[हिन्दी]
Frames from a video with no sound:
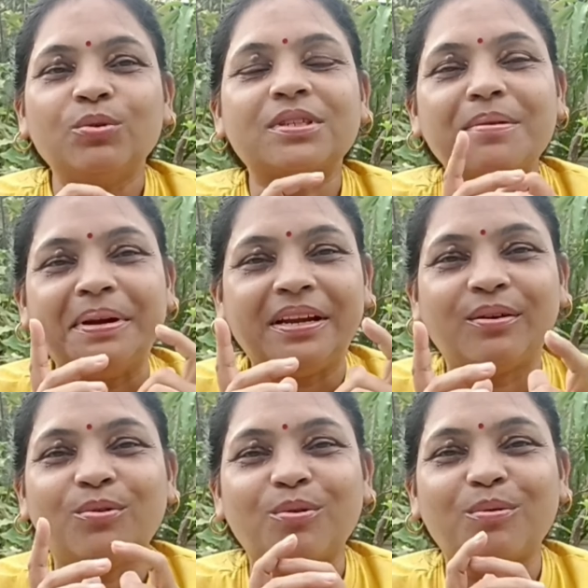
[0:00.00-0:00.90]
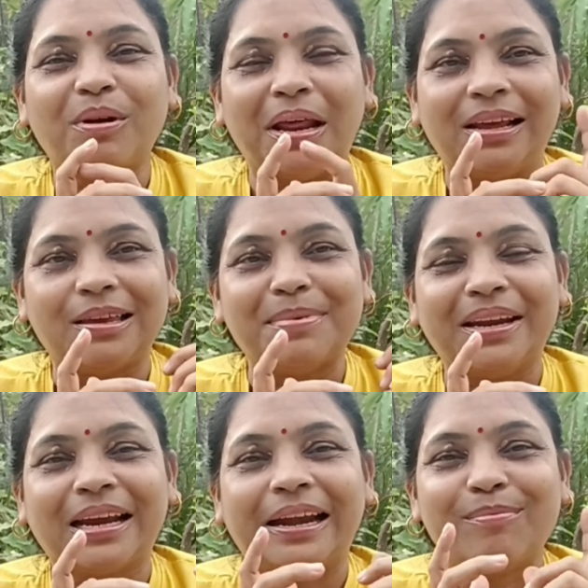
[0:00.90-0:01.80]
उसकी मिट्टी को हालांकि
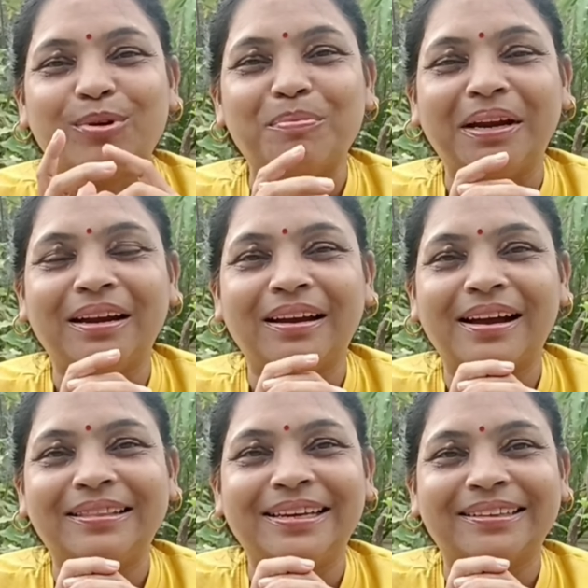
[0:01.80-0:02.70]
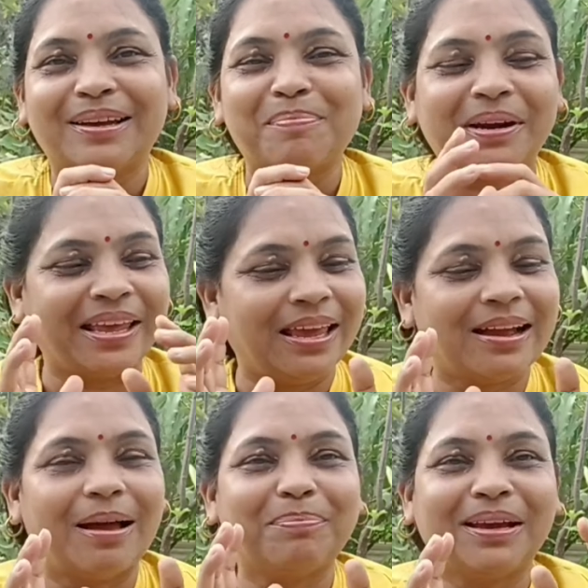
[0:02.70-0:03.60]
मैंने कैटिमोन मैंने लगा दिया था पर
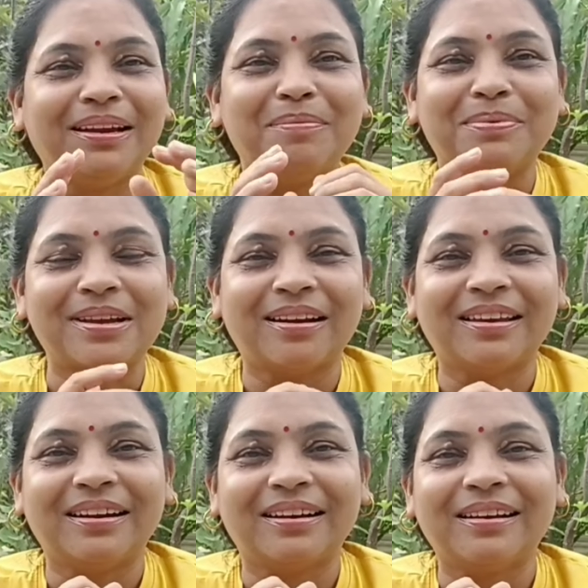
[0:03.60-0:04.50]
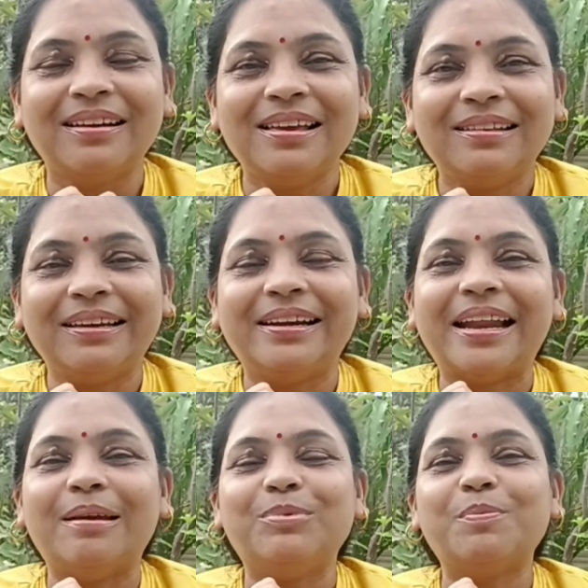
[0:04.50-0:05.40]
एक आपके लिए बचा के रखा देखिए
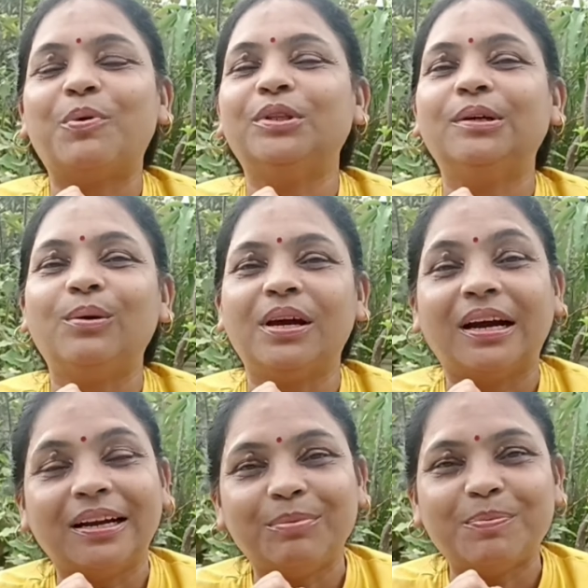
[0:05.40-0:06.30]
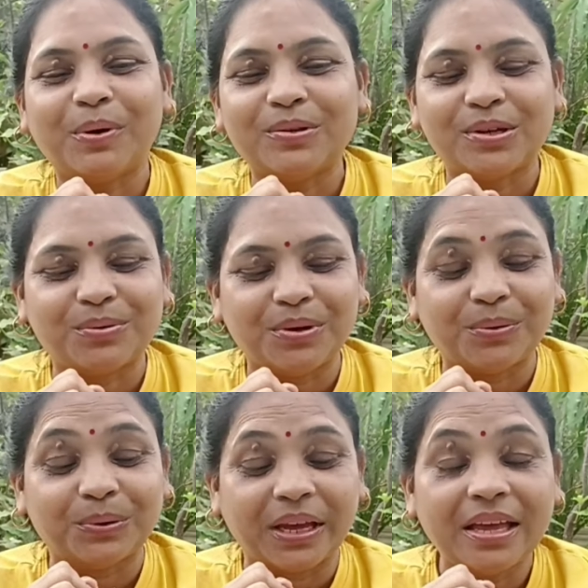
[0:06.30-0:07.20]
टाइम से पौधे को लगाना भी बहुत ज़रूरी
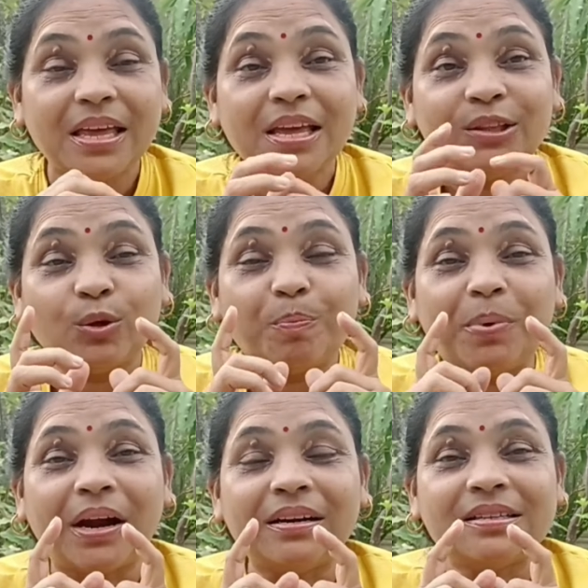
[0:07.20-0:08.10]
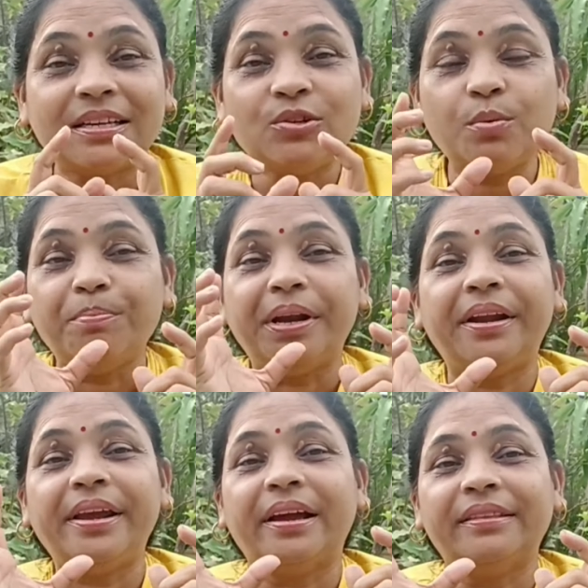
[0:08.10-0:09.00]
होता है तो प्लांट्स की जो
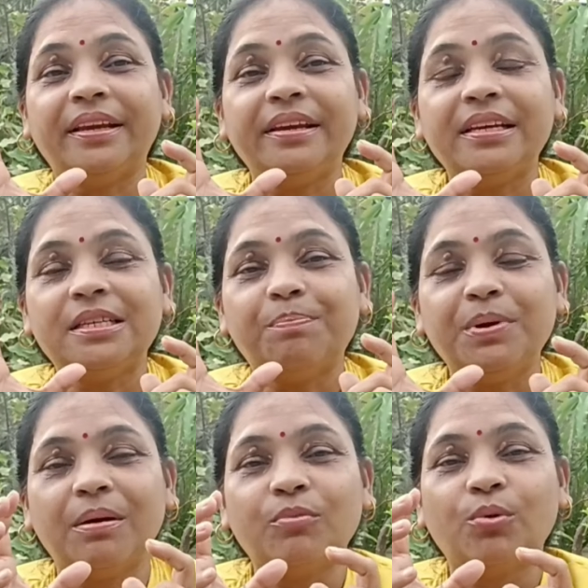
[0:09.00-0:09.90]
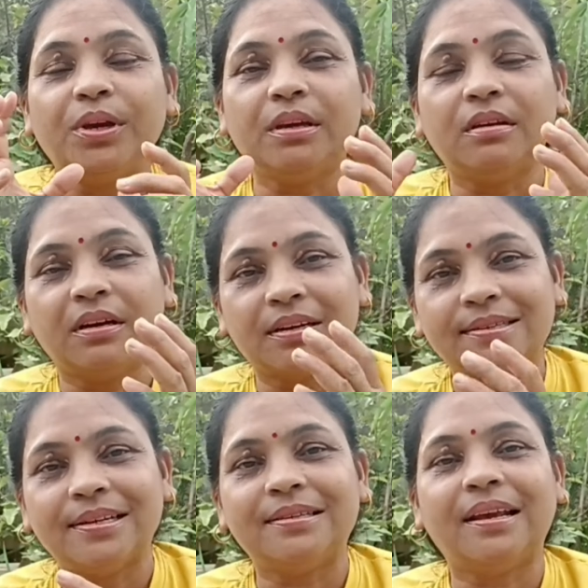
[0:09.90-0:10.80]
मिट्टी आती है यानी कि जब भी हम कोई
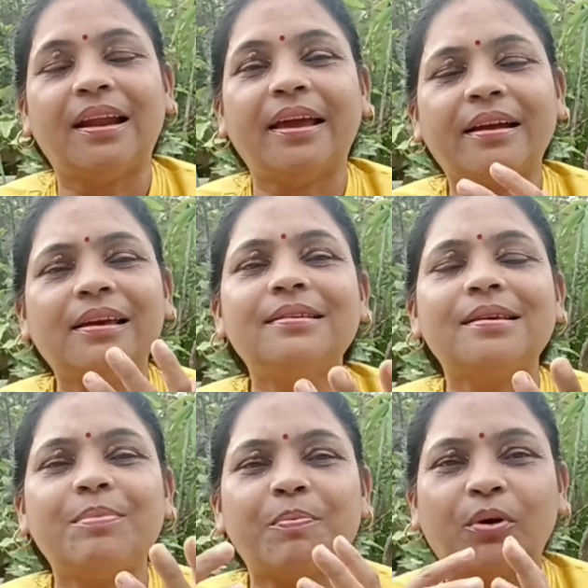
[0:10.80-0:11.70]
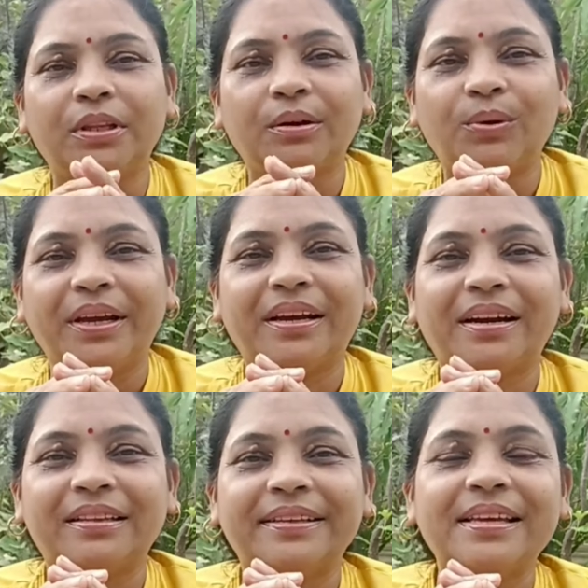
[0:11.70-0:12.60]
नर्सरी से लाएँ कहीं से भी पौधे को
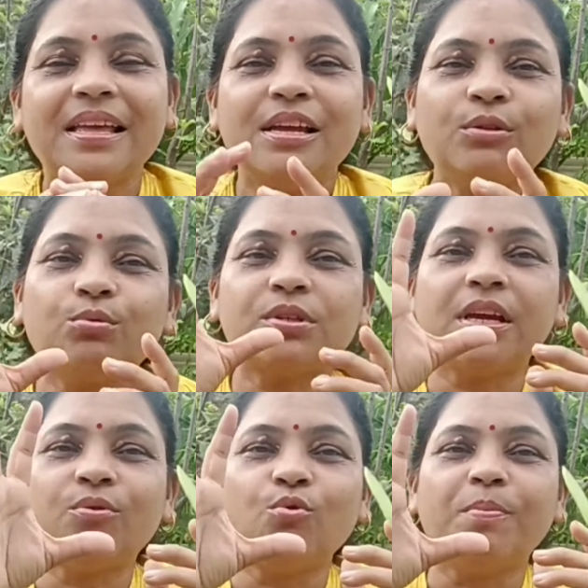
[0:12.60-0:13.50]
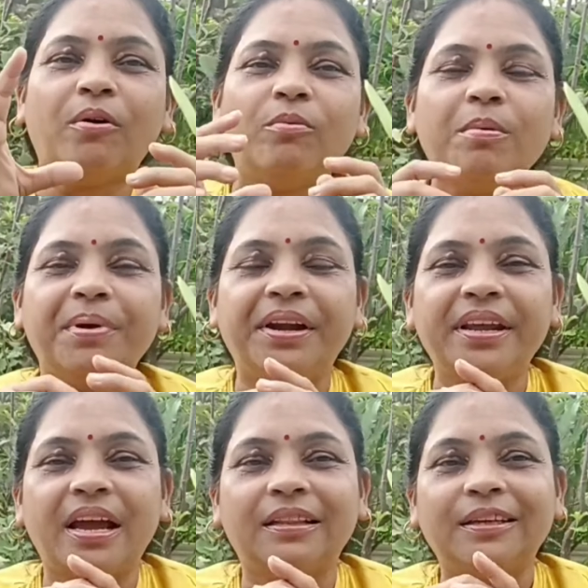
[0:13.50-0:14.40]
लेकर आते हैं तो उसके रूट बाउंड में
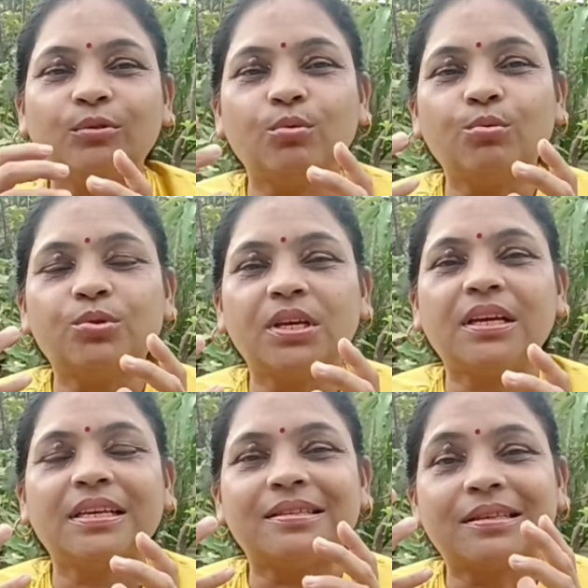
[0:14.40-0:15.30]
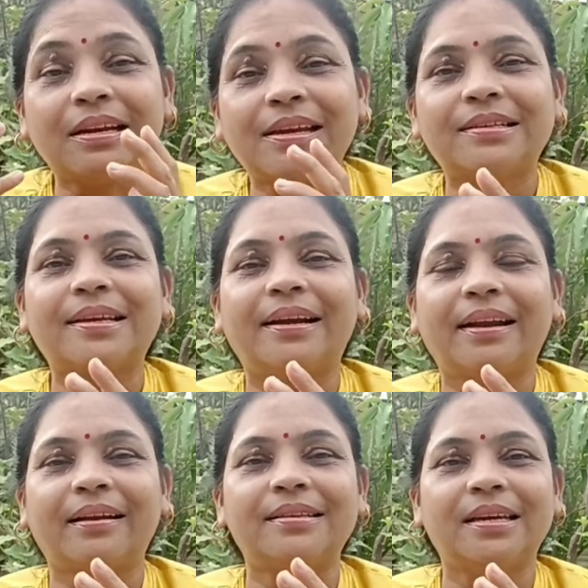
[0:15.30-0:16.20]
मिट्टी आती है तो उसे किस तरीके से
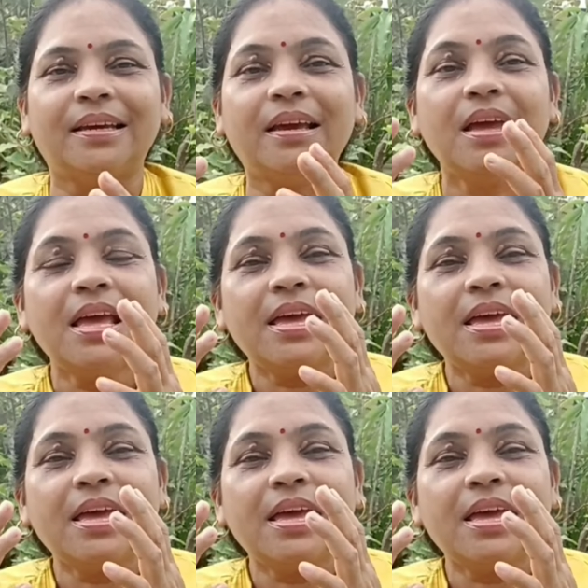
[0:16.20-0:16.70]
हटाना चाहिए